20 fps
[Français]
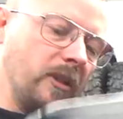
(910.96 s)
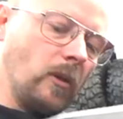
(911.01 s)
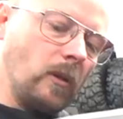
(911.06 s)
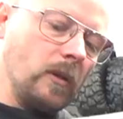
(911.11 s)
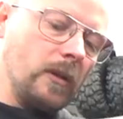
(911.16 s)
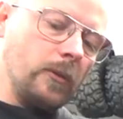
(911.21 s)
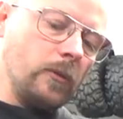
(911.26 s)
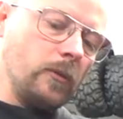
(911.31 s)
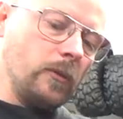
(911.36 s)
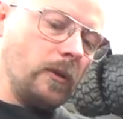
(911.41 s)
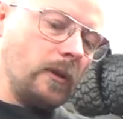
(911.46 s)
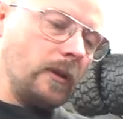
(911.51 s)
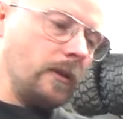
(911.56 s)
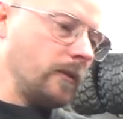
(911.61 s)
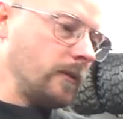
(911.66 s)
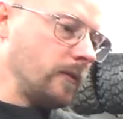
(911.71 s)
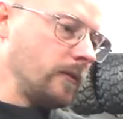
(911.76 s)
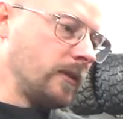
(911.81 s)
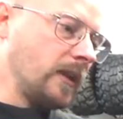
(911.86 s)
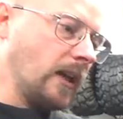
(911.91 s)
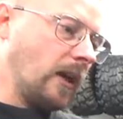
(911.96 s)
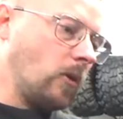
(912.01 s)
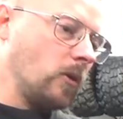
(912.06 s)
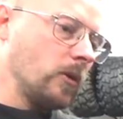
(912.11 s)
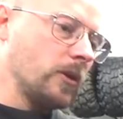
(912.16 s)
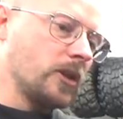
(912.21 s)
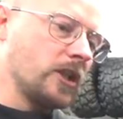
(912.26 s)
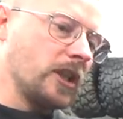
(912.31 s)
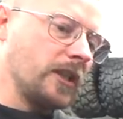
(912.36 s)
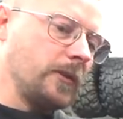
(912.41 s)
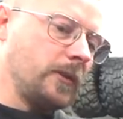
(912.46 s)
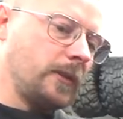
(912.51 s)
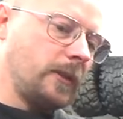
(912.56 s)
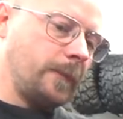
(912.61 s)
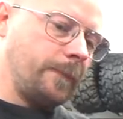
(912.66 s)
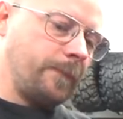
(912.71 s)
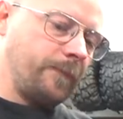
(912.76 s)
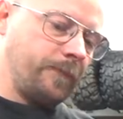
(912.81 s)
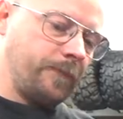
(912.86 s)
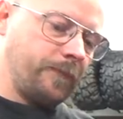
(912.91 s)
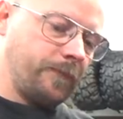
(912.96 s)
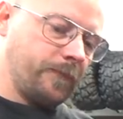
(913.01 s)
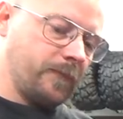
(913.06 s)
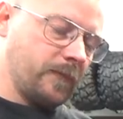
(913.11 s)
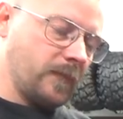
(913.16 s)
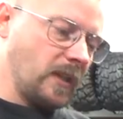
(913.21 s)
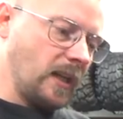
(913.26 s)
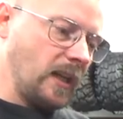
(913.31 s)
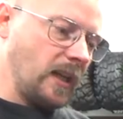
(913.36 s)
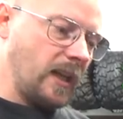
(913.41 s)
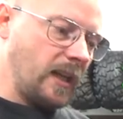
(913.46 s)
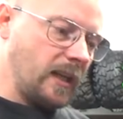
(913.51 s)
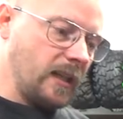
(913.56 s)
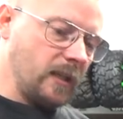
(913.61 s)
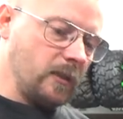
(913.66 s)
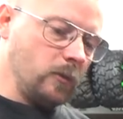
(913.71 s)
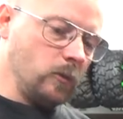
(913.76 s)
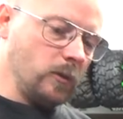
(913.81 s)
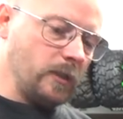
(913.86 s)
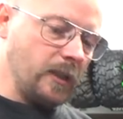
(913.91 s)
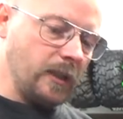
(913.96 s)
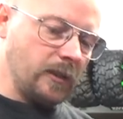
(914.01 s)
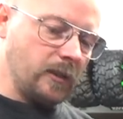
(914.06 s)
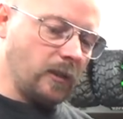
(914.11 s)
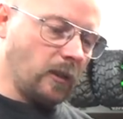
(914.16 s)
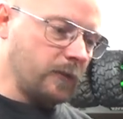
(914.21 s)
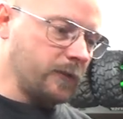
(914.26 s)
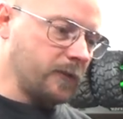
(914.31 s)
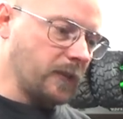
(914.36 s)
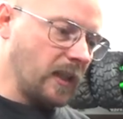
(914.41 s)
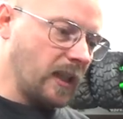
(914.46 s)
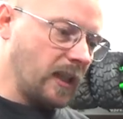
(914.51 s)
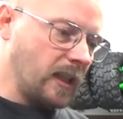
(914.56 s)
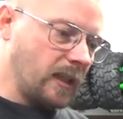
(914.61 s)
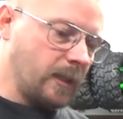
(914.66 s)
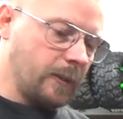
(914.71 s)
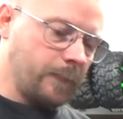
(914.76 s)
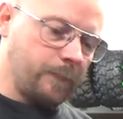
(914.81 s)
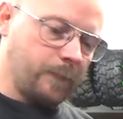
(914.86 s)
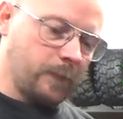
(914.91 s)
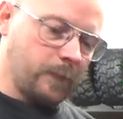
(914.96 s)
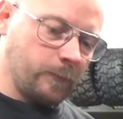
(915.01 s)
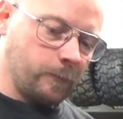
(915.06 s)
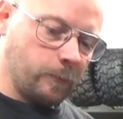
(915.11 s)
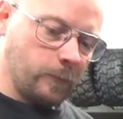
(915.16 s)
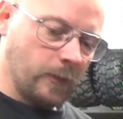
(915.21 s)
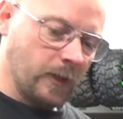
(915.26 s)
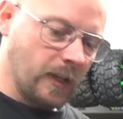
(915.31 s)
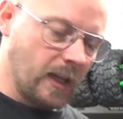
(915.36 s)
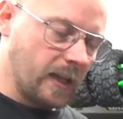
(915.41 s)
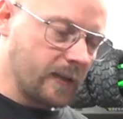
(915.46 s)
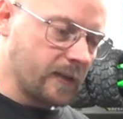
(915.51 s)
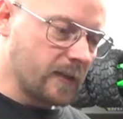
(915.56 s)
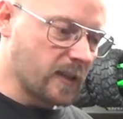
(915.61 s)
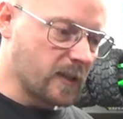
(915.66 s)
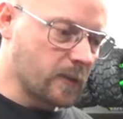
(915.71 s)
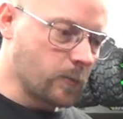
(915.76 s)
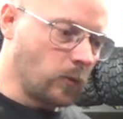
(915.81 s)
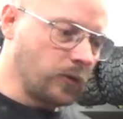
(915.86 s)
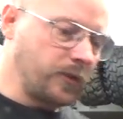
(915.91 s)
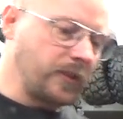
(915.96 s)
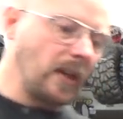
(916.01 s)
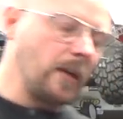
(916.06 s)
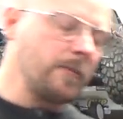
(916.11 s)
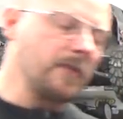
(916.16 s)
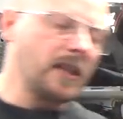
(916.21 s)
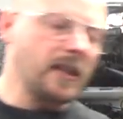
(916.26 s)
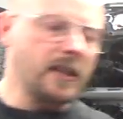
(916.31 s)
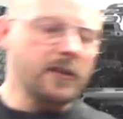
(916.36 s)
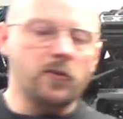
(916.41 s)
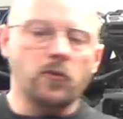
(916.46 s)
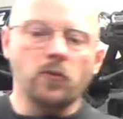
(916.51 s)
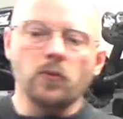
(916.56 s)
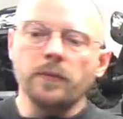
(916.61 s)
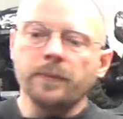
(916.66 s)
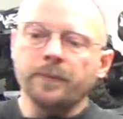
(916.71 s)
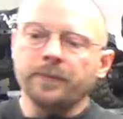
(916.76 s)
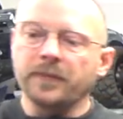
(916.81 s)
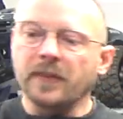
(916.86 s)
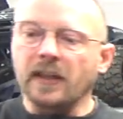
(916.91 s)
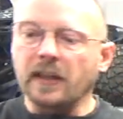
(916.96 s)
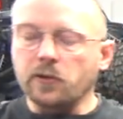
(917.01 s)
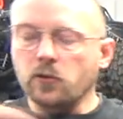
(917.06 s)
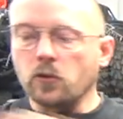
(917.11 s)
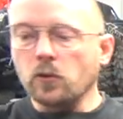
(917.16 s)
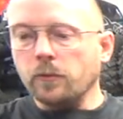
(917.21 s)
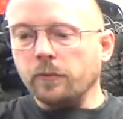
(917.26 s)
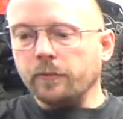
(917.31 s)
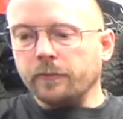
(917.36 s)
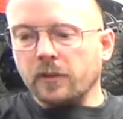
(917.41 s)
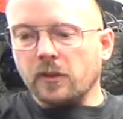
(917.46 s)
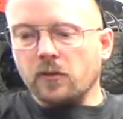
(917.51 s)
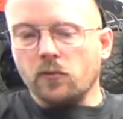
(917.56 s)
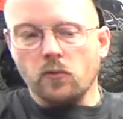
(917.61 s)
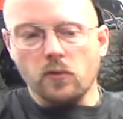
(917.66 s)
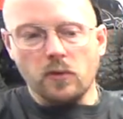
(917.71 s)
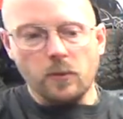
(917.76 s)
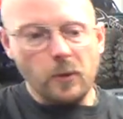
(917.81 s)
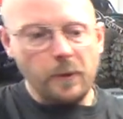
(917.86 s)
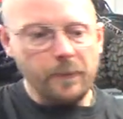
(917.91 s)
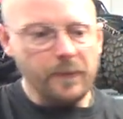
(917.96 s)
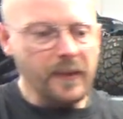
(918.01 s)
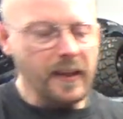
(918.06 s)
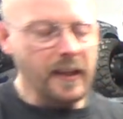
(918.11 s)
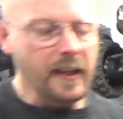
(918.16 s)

Grok, une carreau que j'adore. Elle a un look d'enfer. Regarde, ça se monte très bien là-dessous. Là-dessus, excusez-moi.